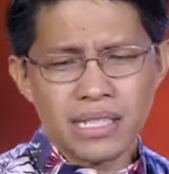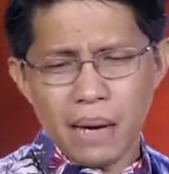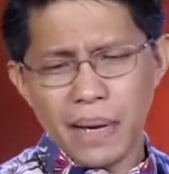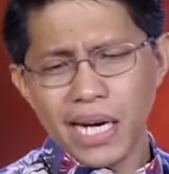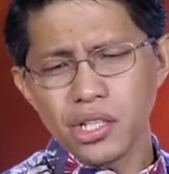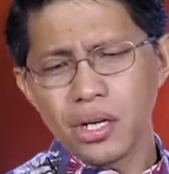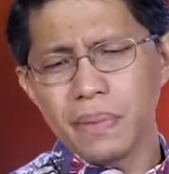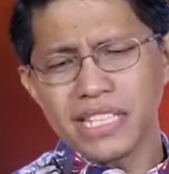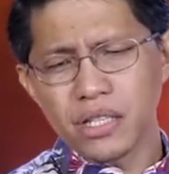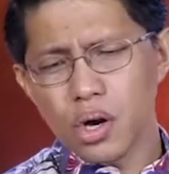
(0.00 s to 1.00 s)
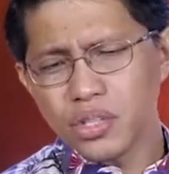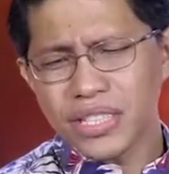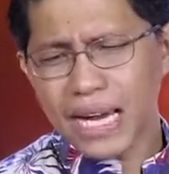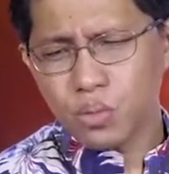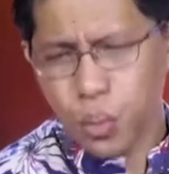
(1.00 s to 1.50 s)
Sabing ganon, by the
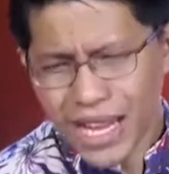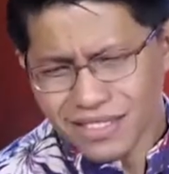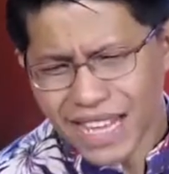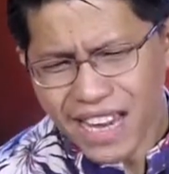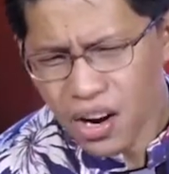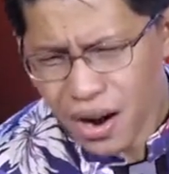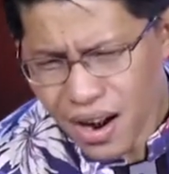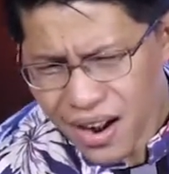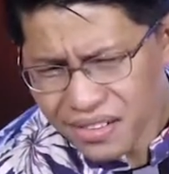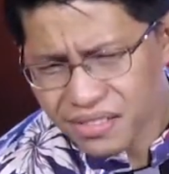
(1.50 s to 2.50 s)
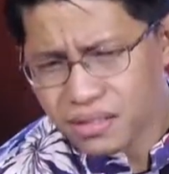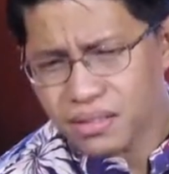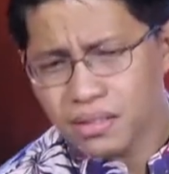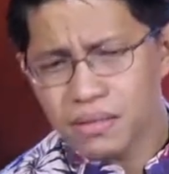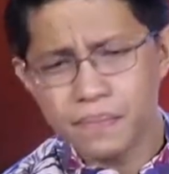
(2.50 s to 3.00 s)
roadside, when they heard,
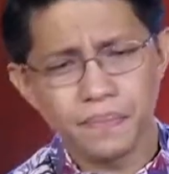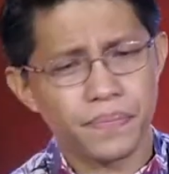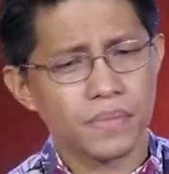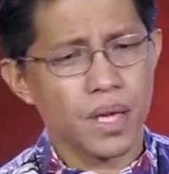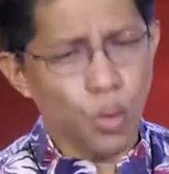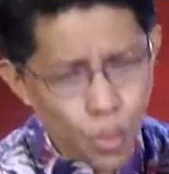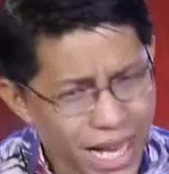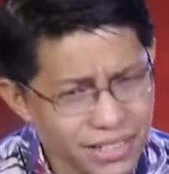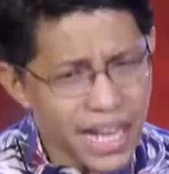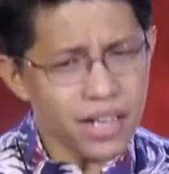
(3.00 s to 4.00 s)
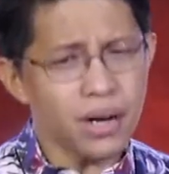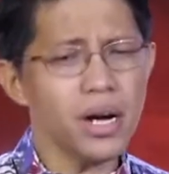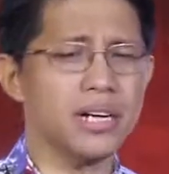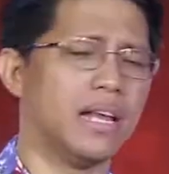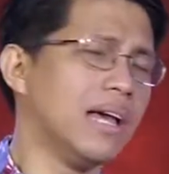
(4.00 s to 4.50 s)
When they
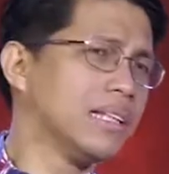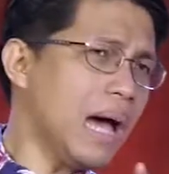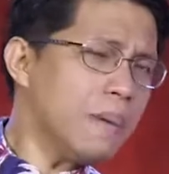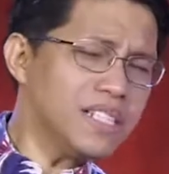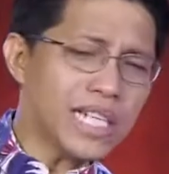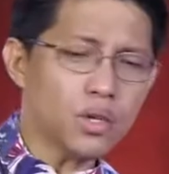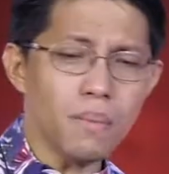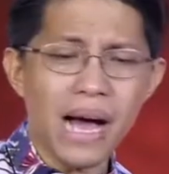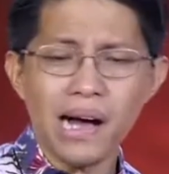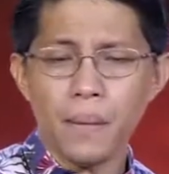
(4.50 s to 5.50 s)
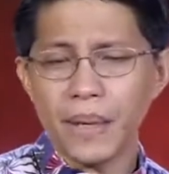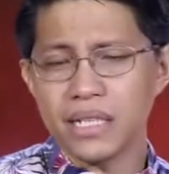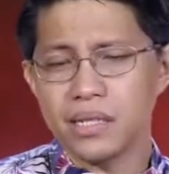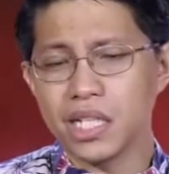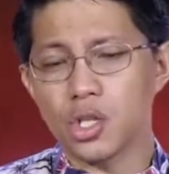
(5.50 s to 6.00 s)
heard, napansin ko mga
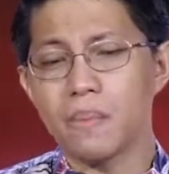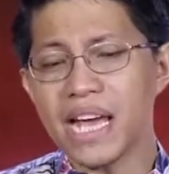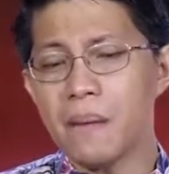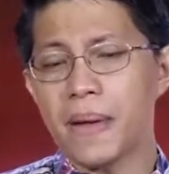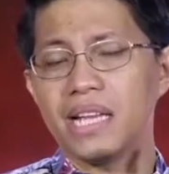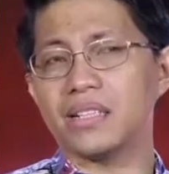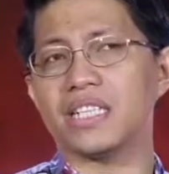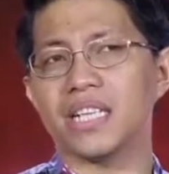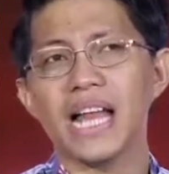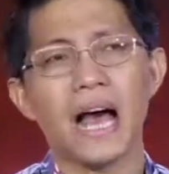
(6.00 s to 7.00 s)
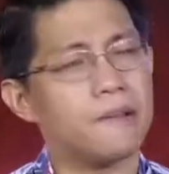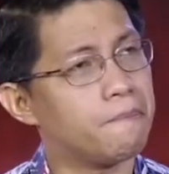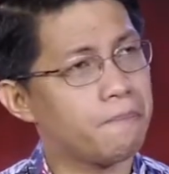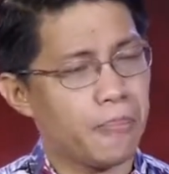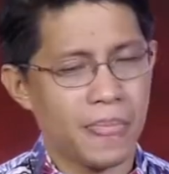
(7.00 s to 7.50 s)
kapatid dito, may ability sila.
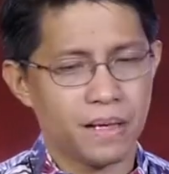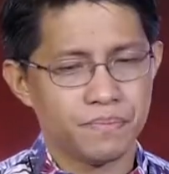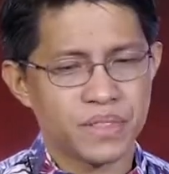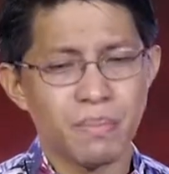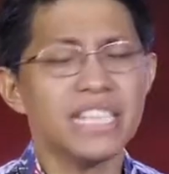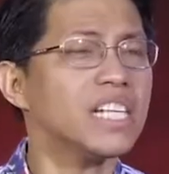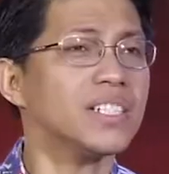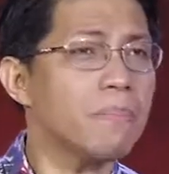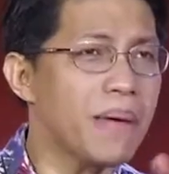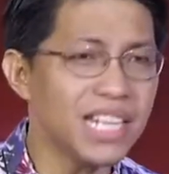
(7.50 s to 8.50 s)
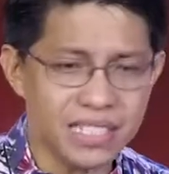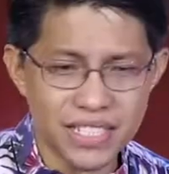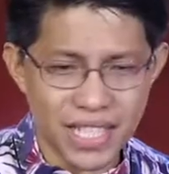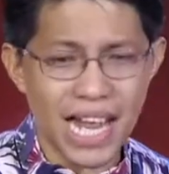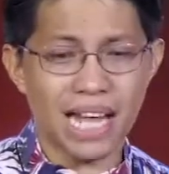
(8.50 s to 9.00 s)
May
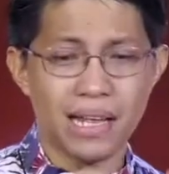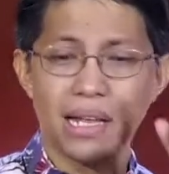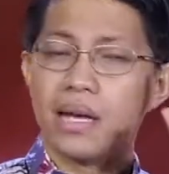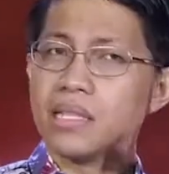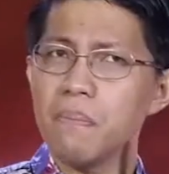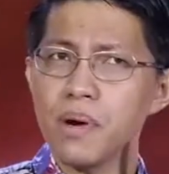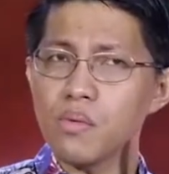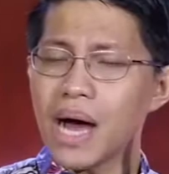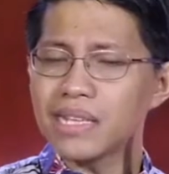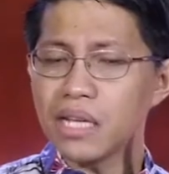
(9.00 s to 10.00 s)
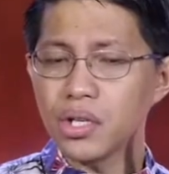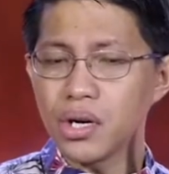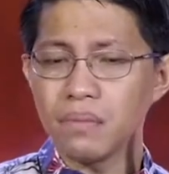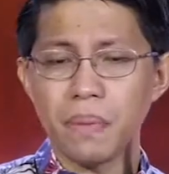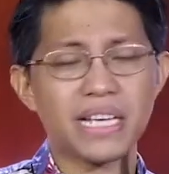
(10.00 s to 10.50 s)
disability sila. Number one, ano
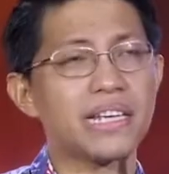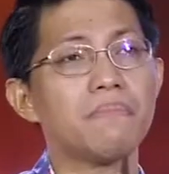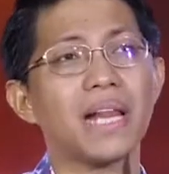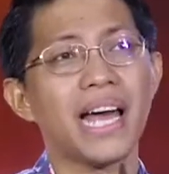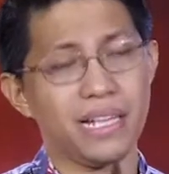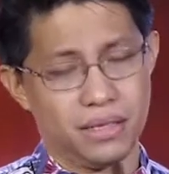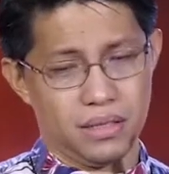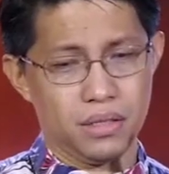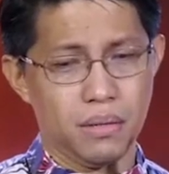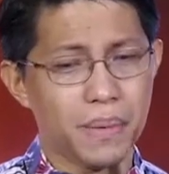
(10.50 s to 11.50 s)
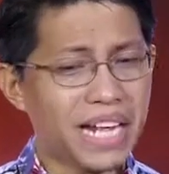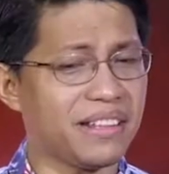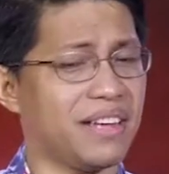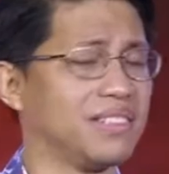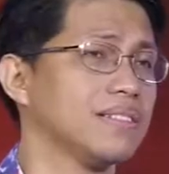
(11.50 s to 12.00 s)
yon? Pagiging blind. Yung
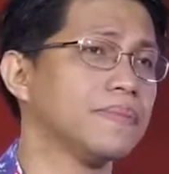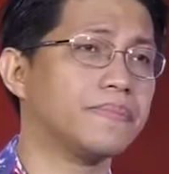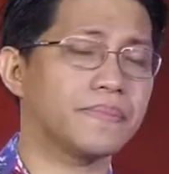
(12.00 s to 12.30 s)
blindness.